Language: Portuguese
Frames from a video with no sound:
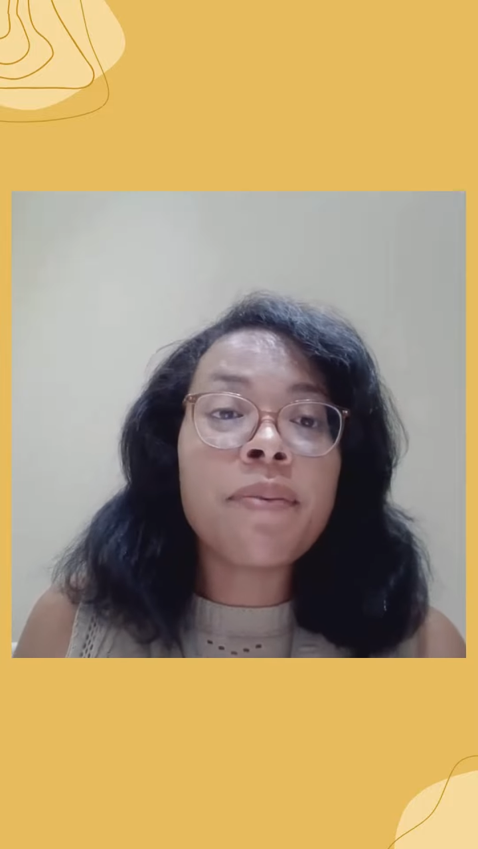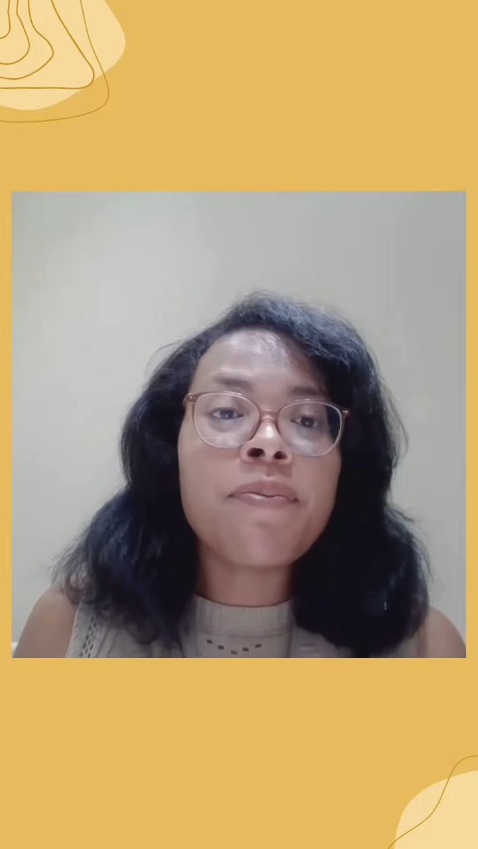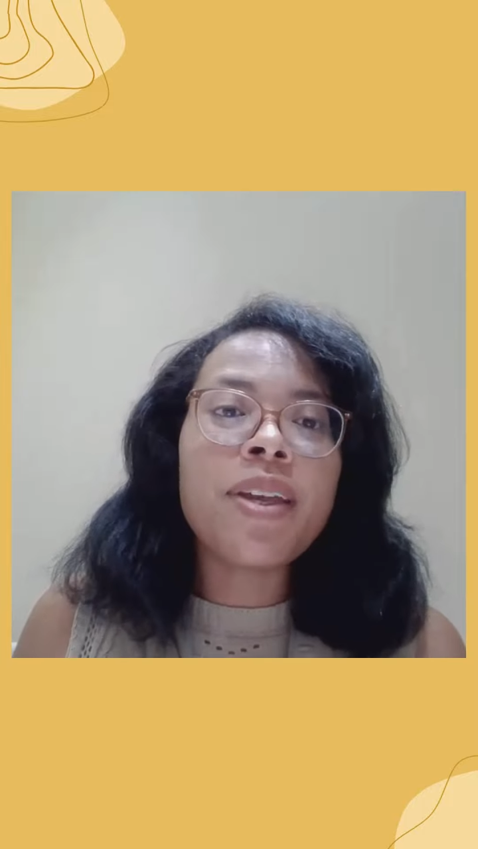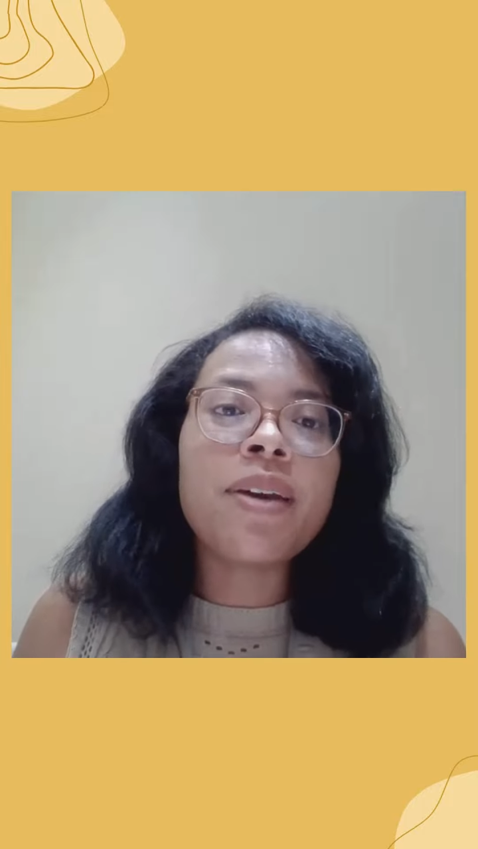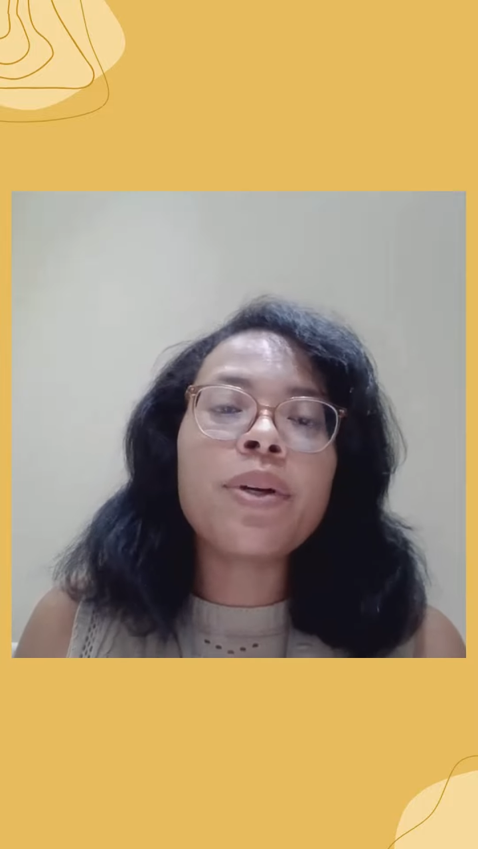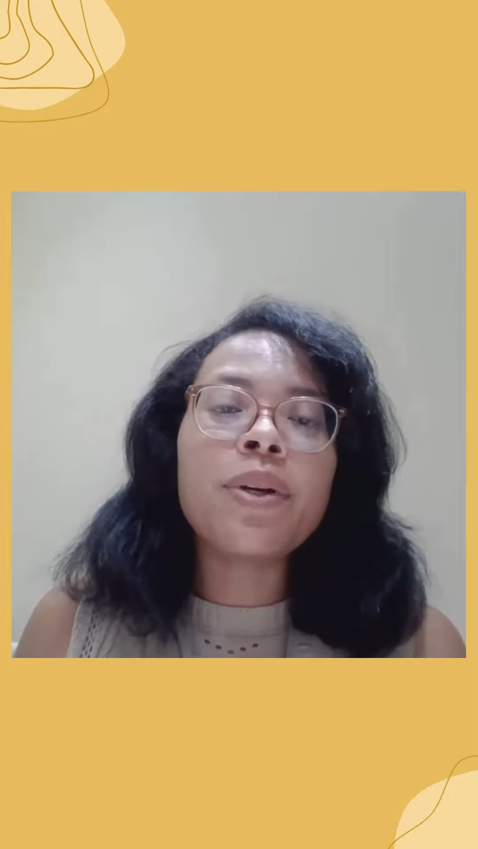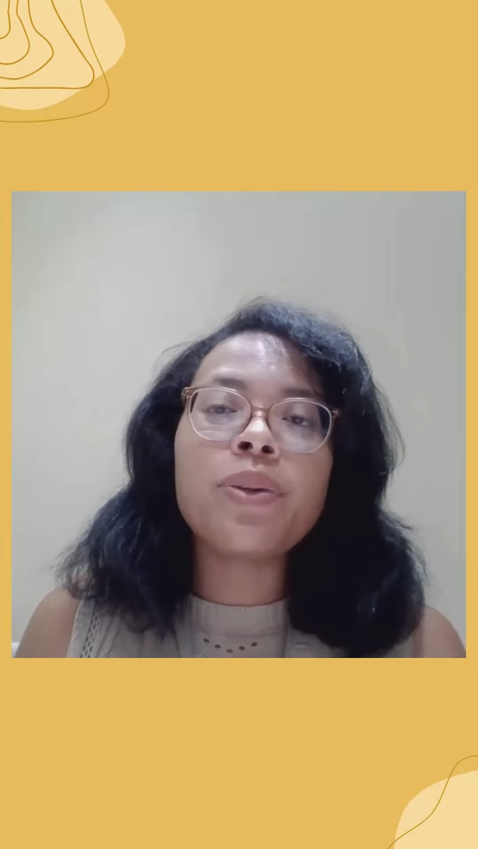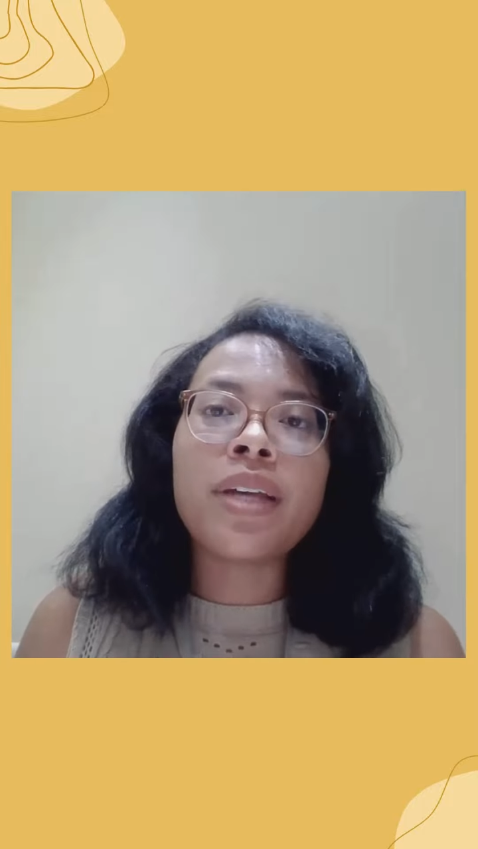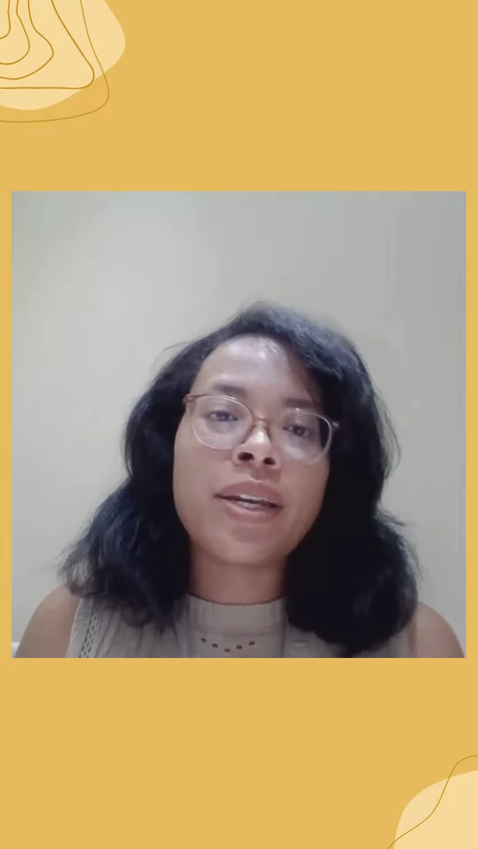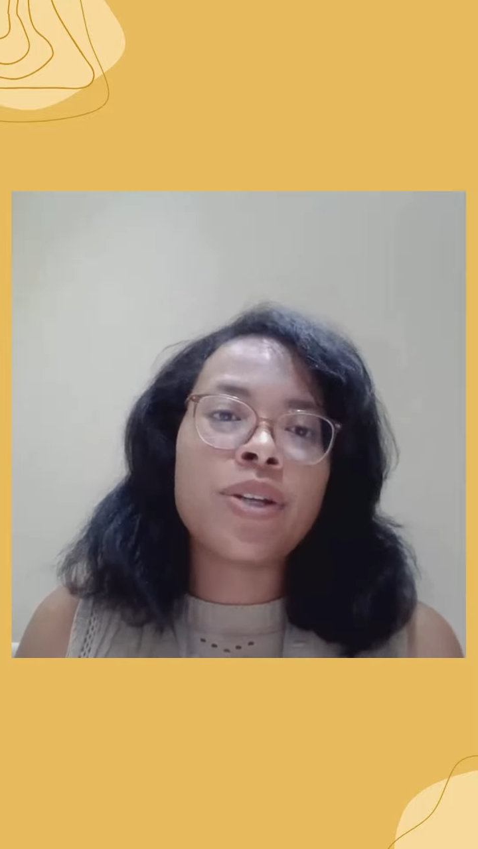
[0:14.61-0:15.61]
eu atuo na
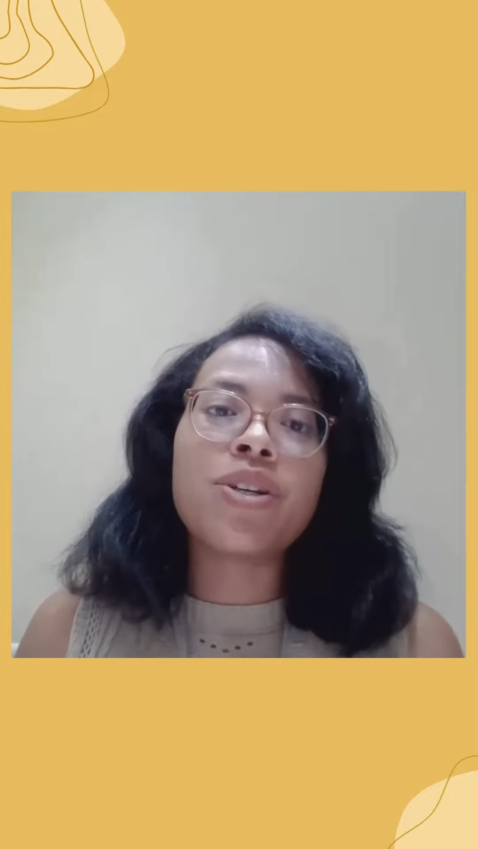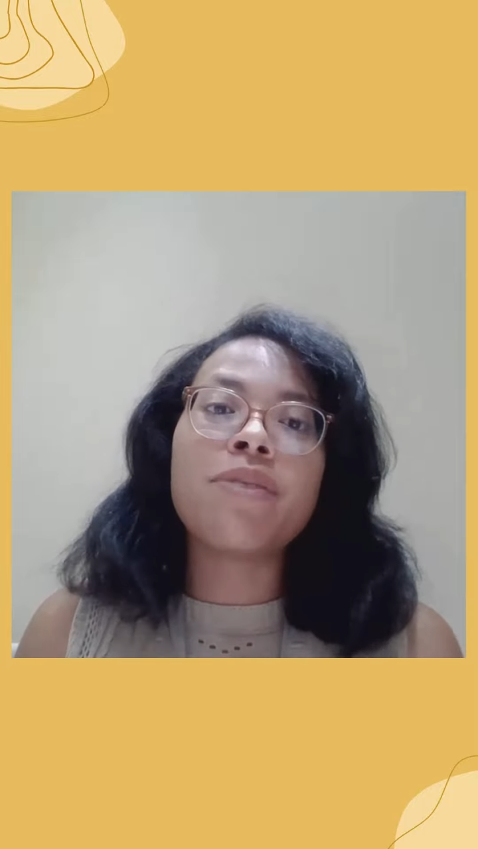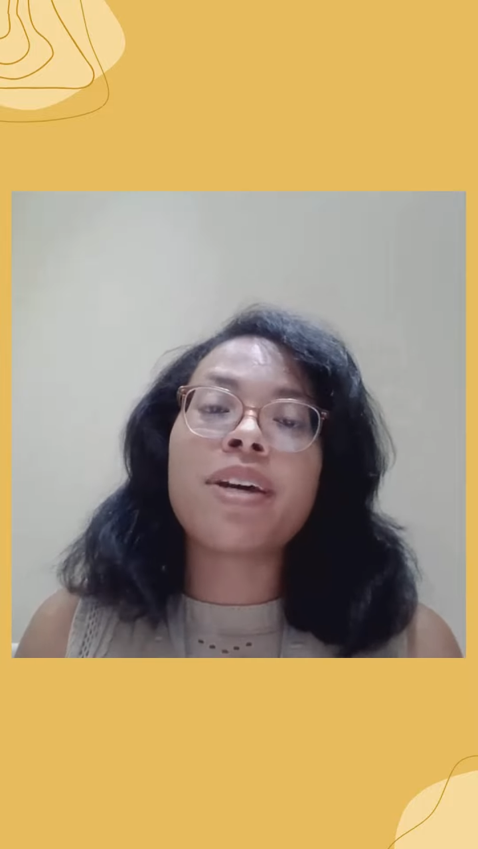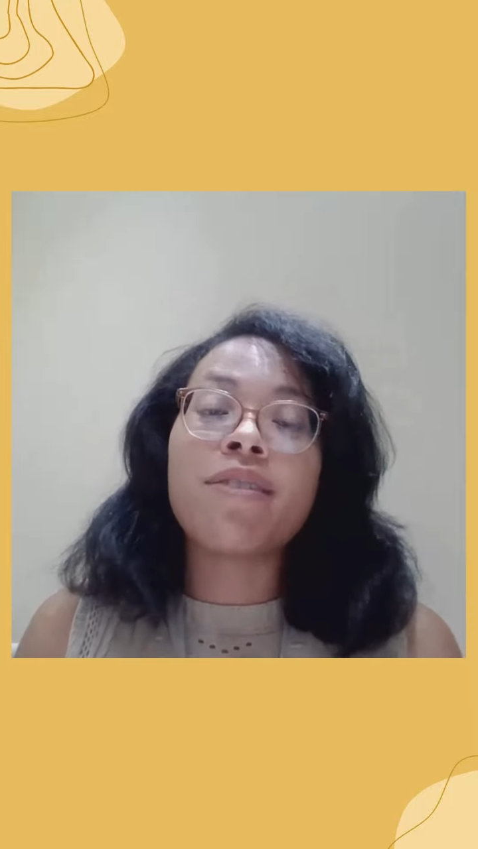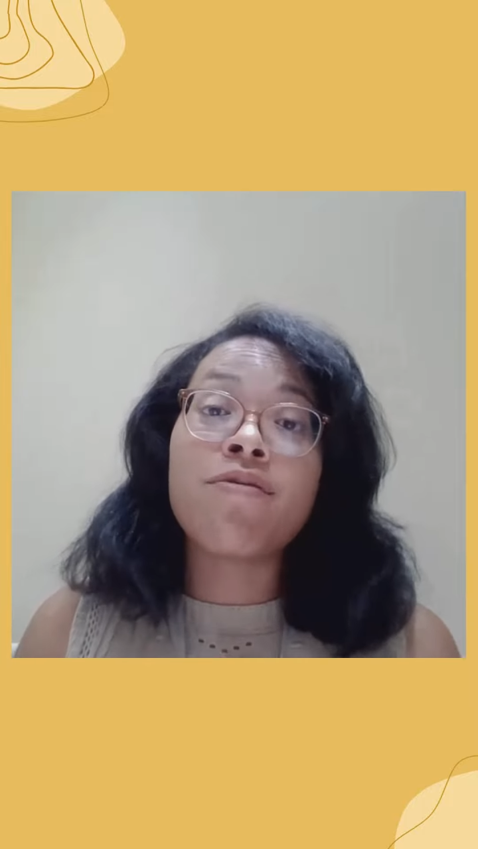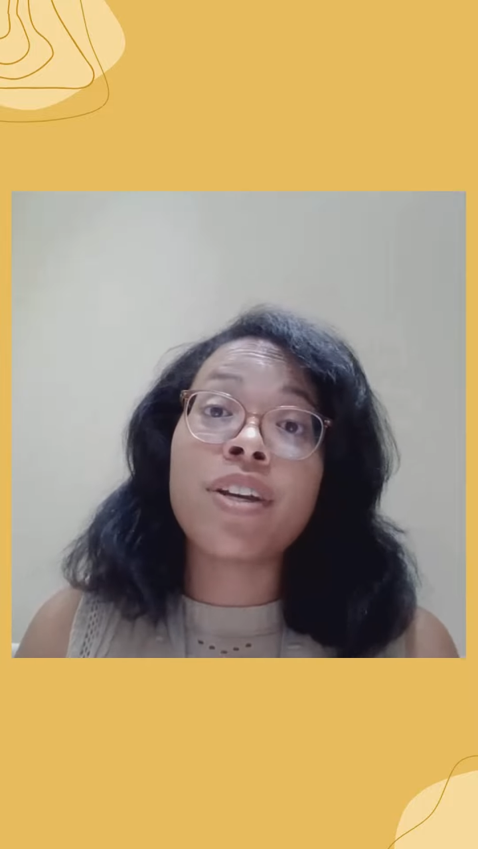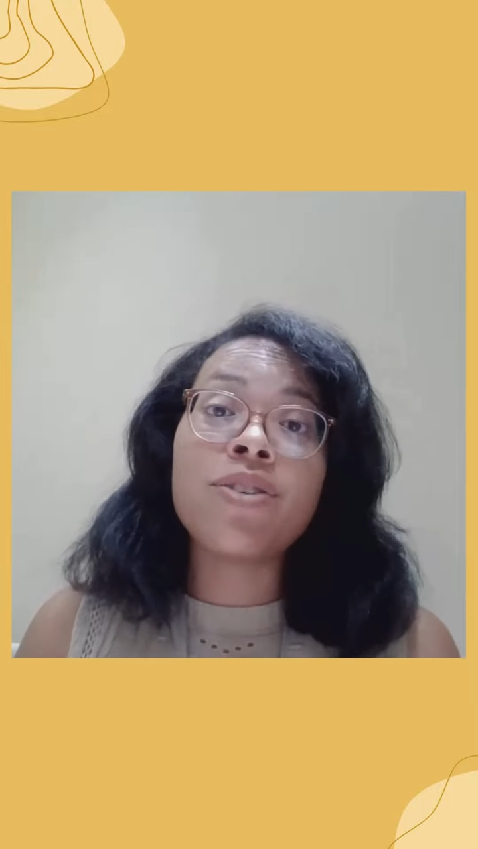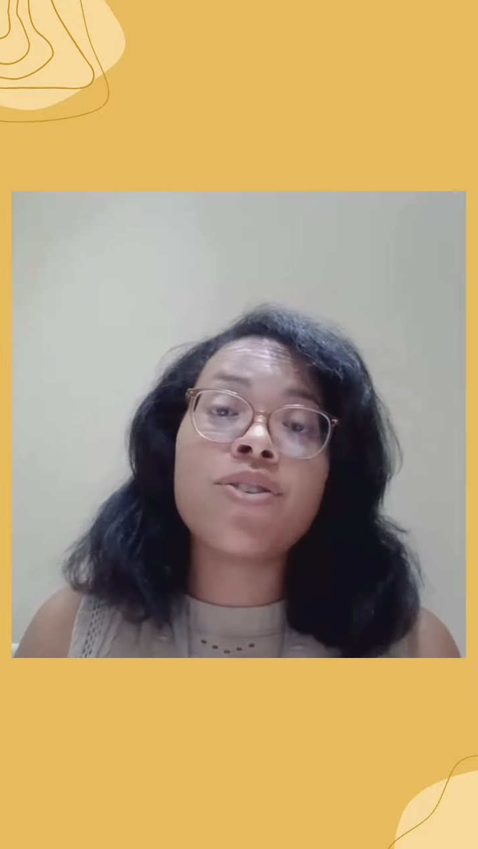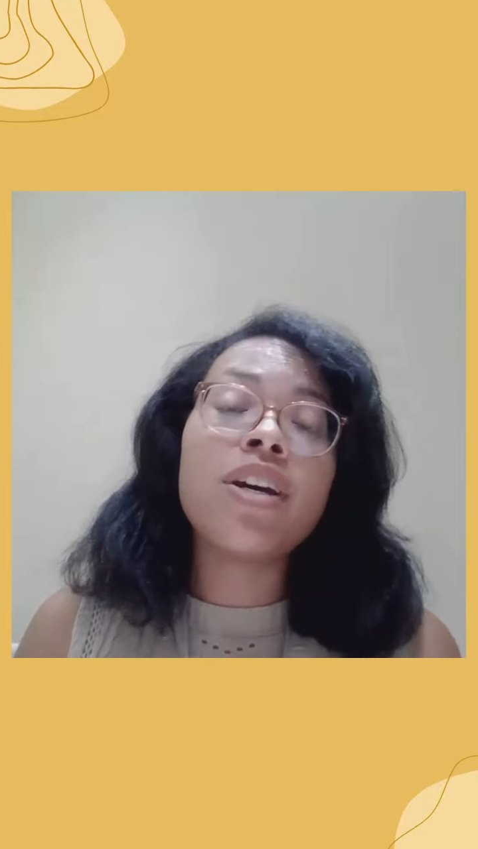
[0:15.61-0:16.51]
área de química verde,